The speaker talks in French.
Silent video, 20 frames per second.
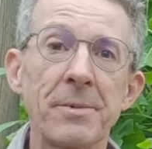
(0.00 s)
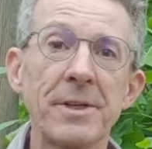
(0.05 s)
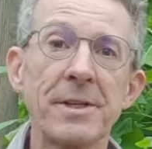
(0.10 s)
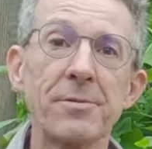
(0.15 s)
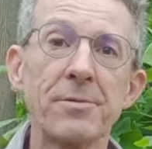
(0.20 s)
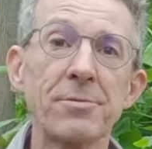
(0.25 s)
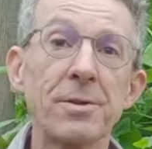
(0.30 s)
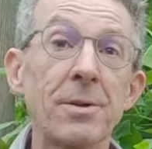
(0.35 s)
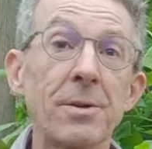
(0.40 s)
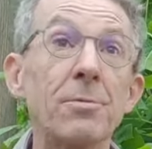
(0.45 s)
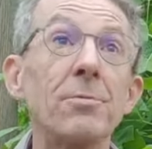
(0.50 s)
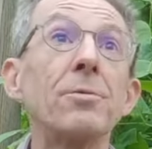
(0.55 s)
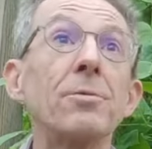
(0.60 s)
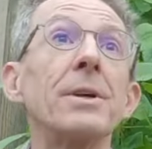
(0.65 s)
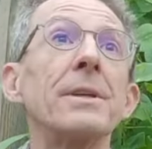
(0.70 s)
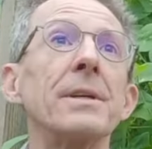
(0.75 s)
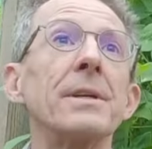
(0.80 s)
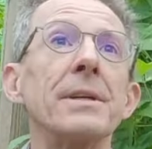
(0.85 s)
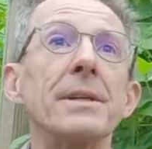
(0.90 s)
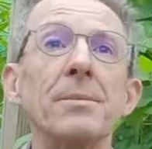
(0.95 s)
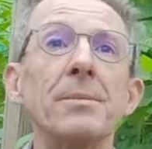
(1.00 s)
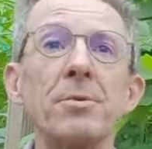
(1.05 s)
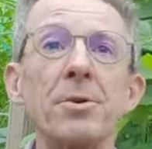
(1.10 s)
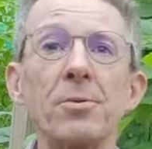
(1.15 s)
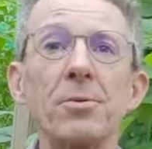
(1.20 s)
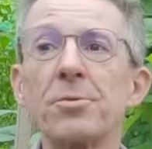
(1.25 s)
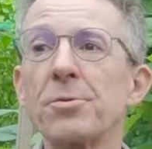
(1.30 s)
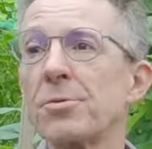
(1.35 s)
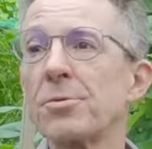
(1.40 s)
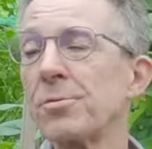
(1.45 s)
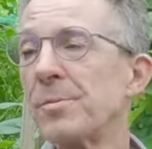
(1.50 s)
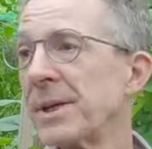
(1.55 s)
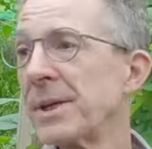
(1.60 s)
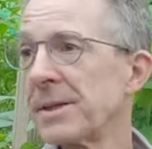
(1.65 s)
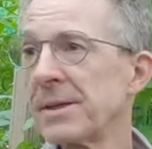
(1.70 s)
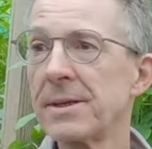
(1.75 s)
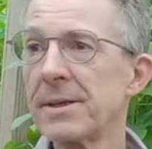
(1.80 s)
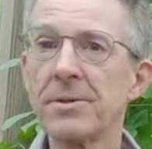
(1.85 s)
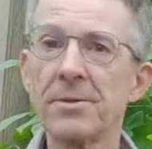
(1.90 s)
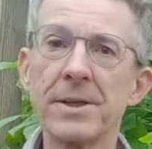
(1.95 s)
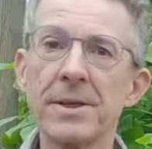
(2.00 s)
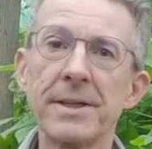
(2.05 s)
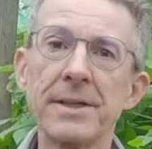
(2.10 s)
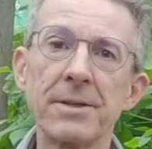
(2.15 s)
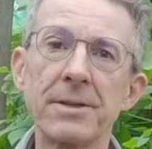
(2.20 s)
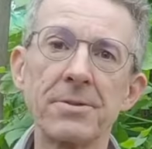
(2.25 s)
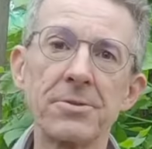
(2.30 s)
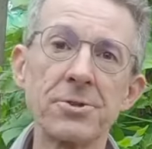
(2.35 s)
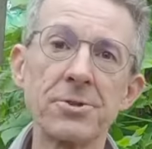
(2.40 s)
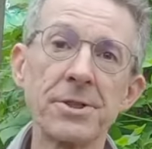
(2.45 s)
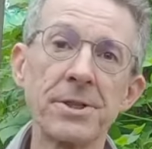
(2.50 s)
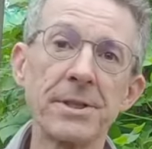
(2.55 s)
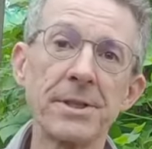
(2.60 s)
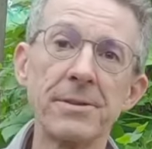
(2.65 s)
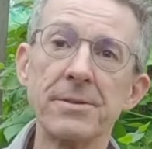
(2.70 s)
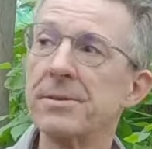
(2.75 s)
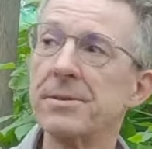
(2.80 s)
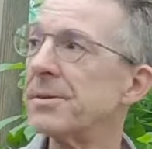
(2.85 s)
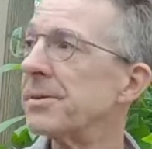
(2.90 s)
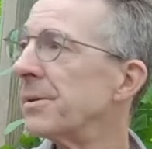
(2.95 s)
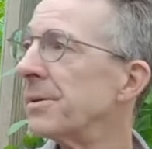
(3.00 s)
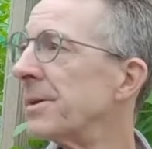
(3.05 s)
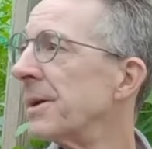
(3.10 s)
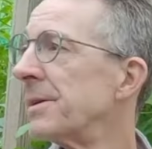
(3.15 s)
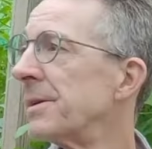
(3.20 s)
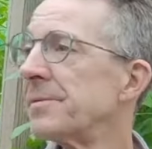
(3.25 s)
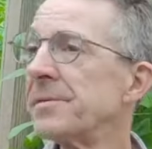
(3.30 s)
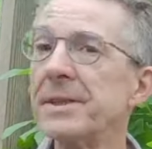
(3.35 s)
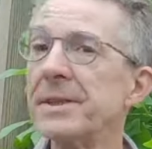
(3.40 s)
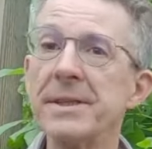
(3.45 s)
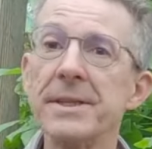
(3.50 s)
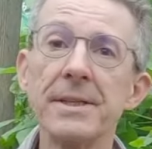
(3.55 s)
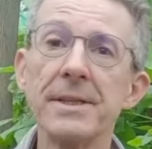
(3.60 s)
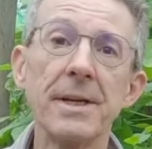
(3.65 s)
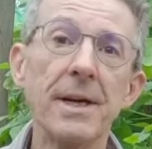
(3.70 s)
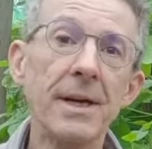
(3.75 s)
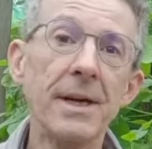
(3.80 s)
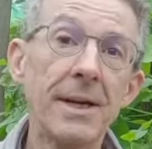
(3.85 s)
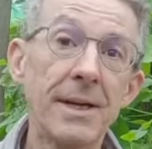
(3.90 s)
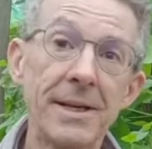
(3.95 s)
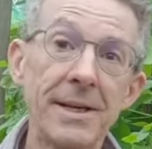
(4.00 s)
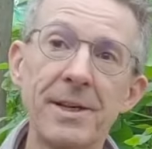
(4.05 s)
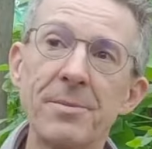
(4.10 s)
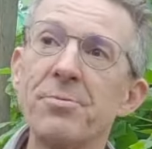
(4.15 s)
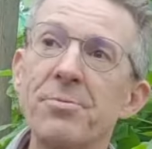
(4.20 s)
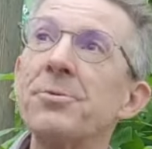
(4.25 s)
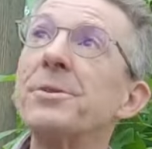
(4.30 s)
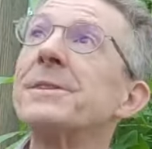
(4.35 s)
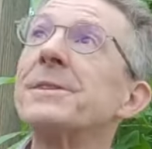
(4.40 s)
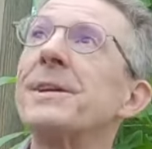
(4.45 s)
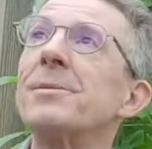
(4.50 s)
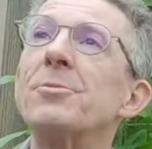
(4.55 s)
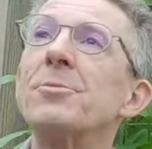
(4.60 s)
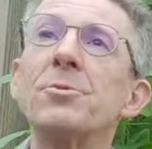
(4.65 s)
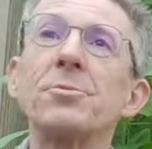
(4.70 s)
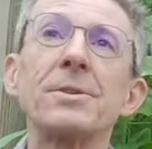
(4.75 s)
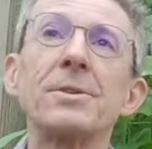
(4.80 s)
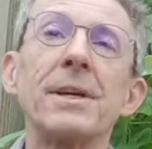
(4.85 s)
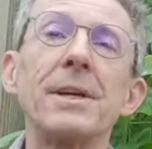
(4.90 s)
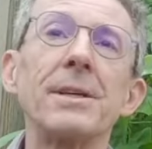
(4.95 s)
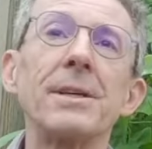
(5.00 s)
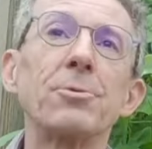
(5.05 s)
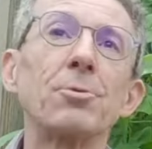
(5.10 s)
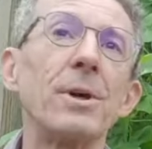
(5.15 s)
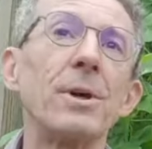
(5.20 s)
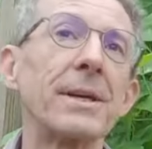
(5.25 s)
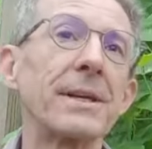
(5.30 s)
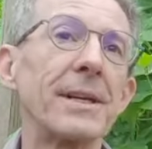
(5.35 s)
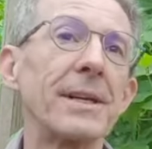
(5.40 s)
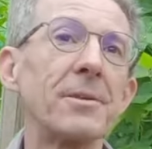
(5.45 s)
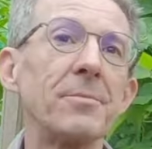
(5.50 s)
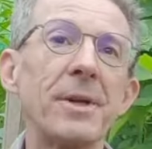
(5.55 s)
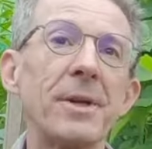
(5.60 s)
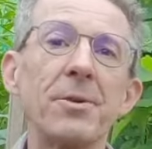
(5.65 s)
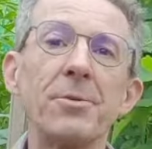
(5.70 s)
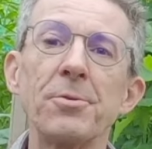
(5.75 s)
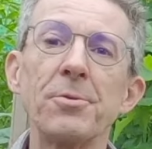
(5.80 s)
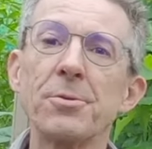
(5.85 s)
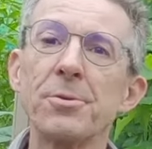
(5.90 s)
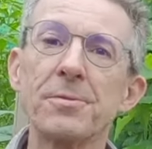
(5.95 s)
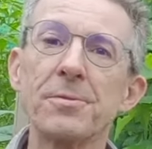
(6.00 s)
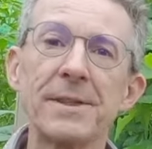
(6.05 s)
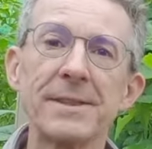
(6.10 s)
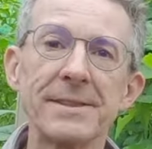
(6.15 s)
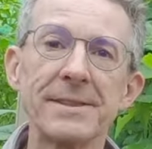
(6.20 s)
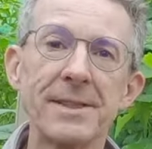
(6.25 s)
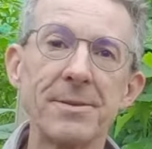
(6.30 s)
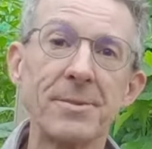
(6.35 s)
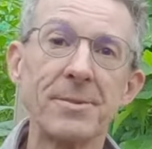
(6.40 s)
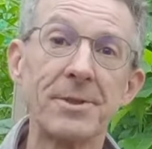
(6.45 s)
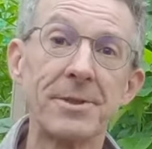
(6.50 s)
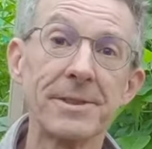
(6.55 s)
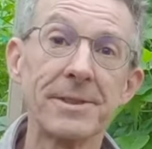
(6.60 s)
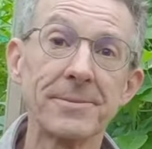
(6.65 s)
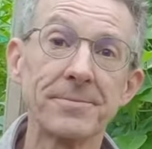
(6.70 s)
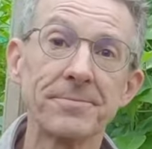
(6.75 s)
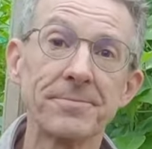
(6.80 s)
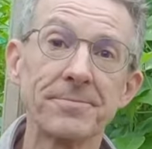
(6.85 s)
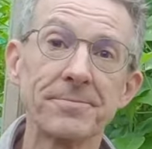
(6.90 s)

mais des fois, on voit des, plants de tomates. Là, il y en a des rangées infinies. Et puis, ça monte à 3 4 mètres de haut facilement. Hein.